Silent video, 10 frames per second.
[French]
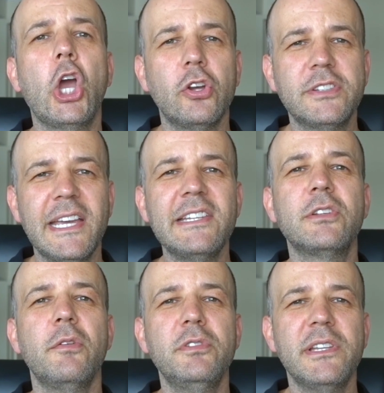quand est-ce
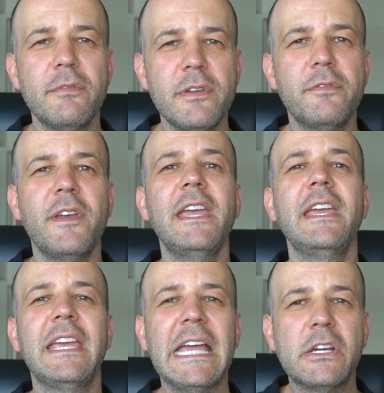que vous avez
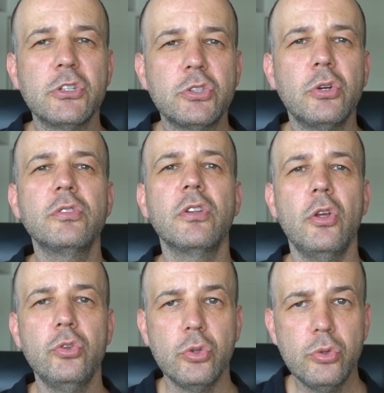fait quelque chose de